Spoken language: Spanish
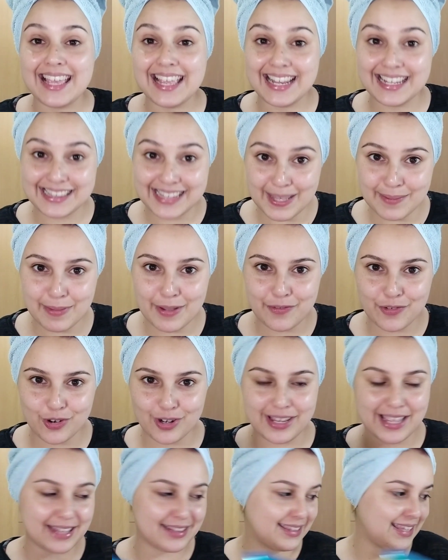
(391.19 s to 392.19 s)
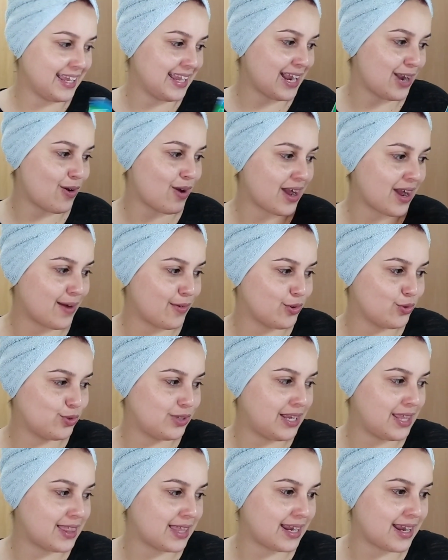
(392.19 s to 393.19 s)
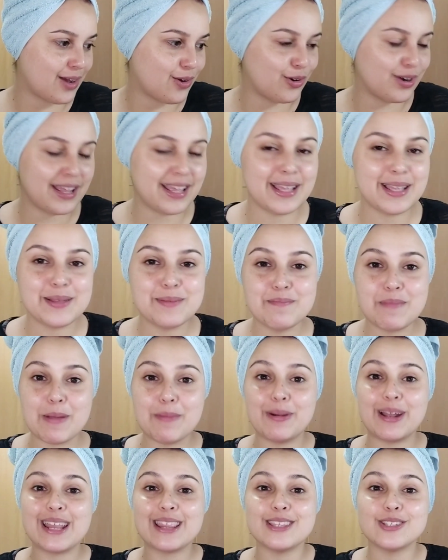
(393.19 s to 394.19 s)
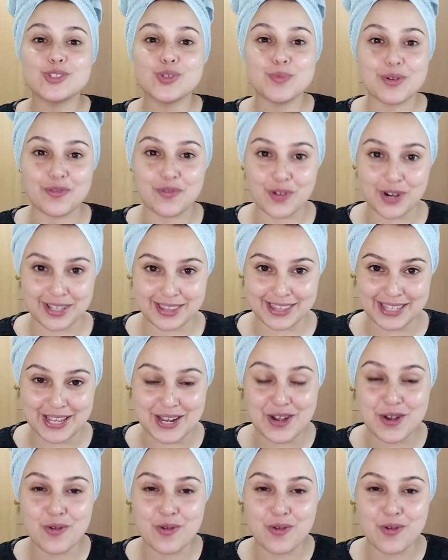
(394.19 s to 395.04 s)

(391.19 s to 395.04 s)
El tema esfoliante, que lo acabo de utilizar ahora, me parece súper fuerte.